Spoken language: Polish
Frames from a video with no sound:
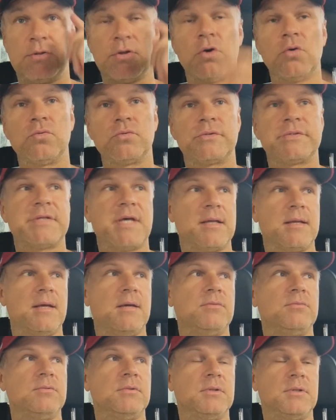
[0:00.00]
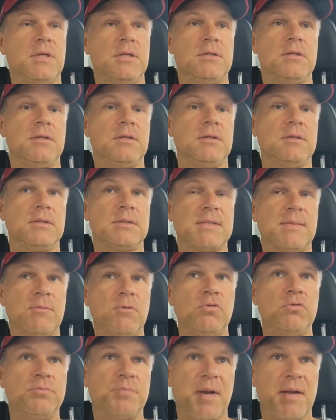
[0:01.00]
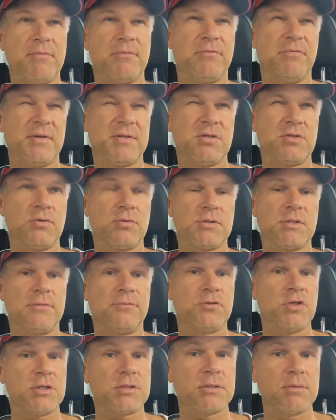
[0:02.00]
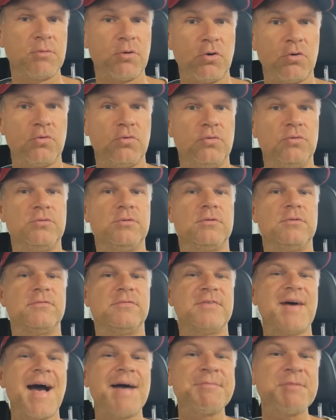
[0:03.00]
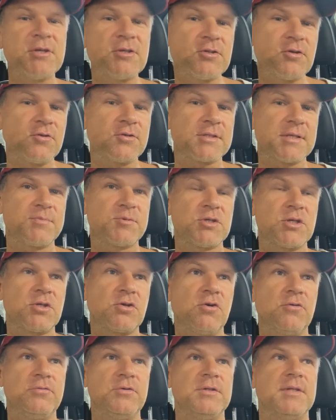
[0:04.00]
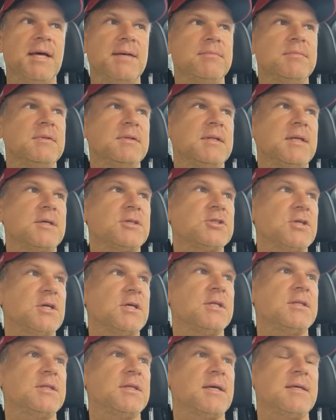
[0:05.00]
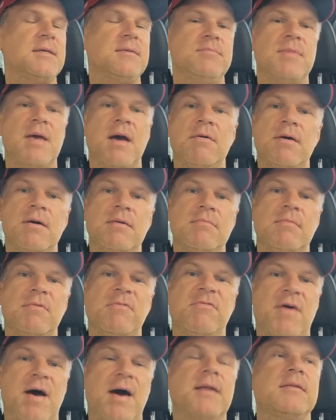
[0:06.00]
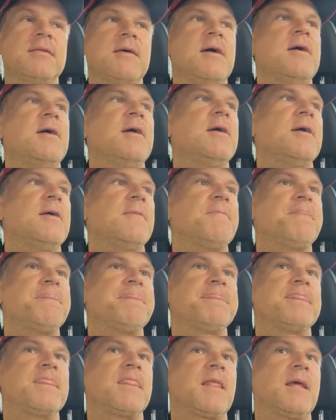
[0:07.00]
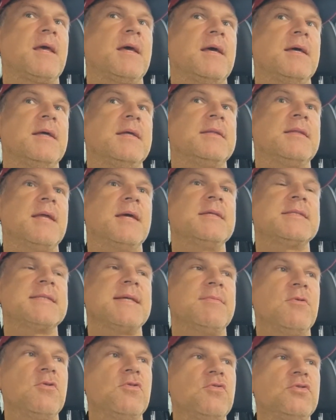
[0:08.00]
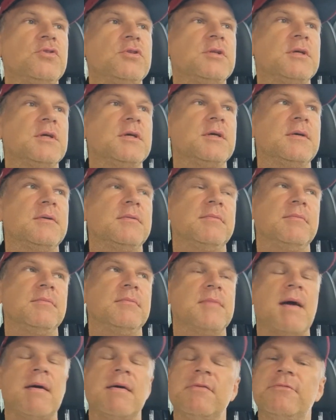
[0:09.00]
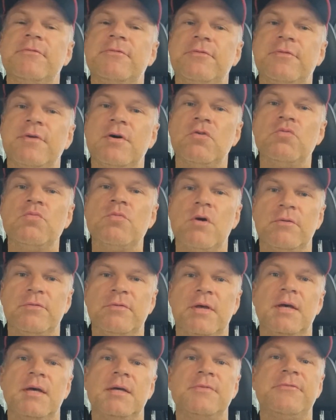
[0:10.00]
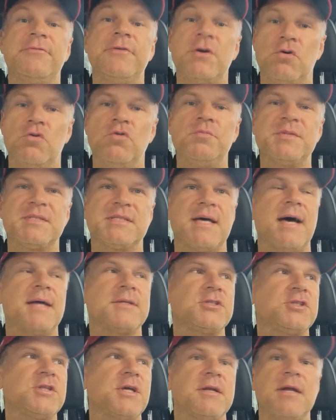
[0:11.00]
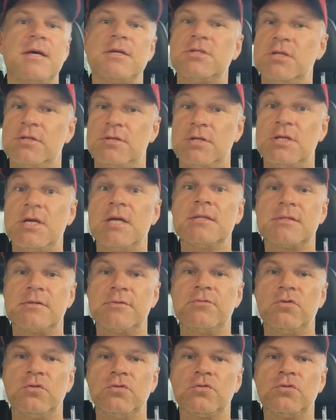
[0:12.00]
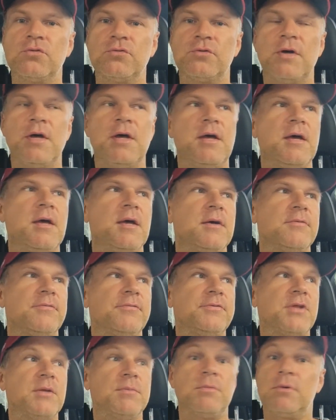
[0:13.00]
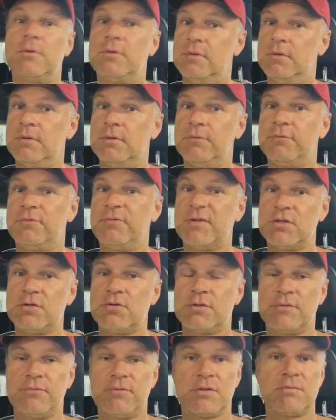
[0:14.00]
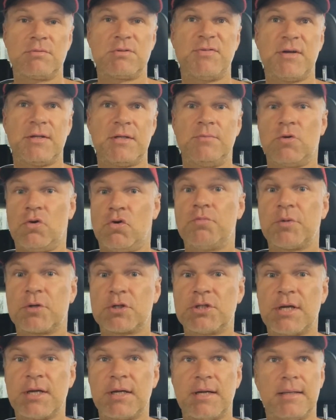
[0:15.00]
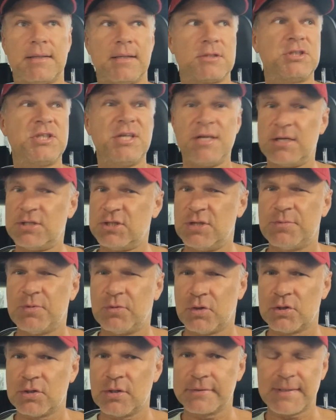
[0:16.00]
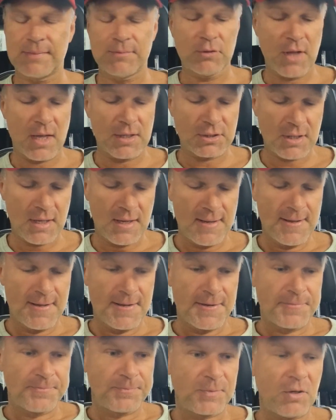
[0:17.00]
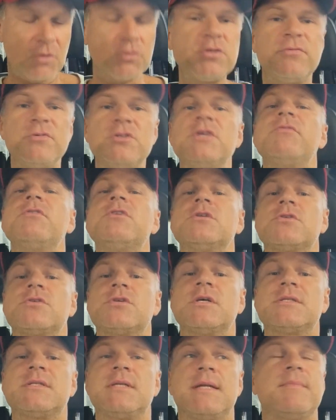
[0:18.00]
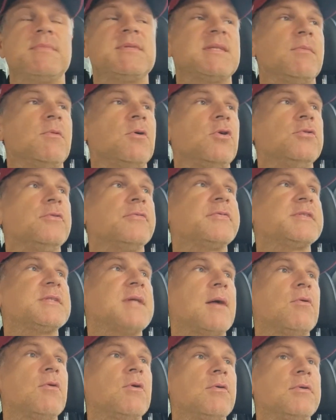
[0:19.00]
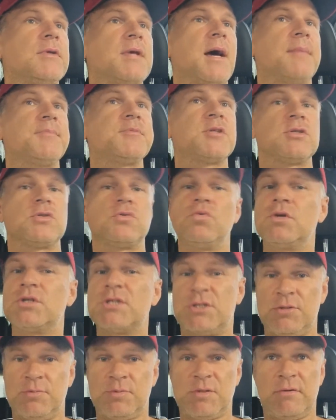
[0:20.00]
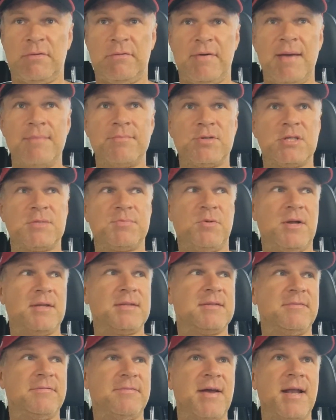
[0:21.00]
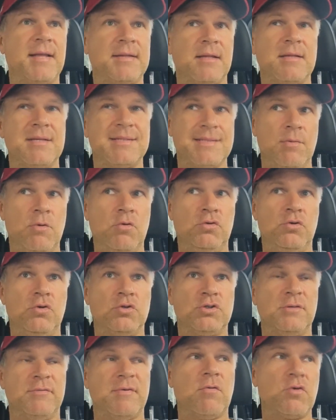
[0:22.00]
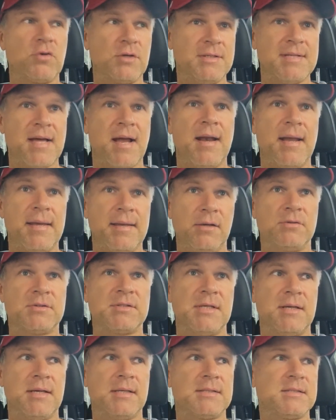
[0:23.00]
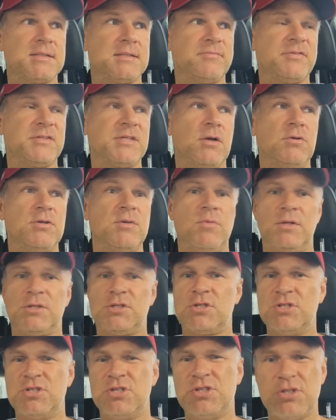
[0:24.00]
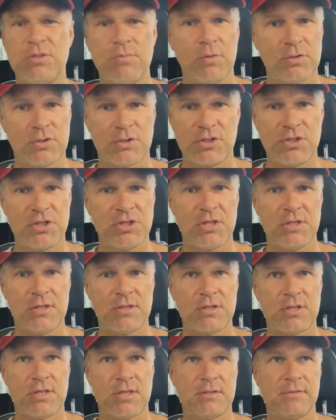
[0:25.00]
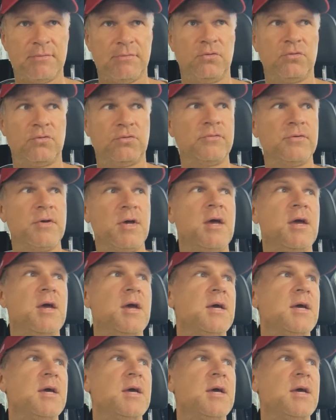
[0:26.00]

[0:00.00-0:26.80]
tą cenę, kiedy samochód brałem w 2020 roku, dwa miesiące przed COVID-em, także taki miałem fart. Mm, ten samochód e, miałem w umowie wykup za 14 tysięcy funtów w tym e, w 2024 roku po 4 latach. 14,5 tysiąca bodajże. Oczywiście wiecie, co się z cenami samochodów stało. Ja przez długi czas obserwowałem, przez ponad 2 lata ten samochód kosztował, oryginalna jego cena w salonie była 30 bądź 31 tysięcy funtów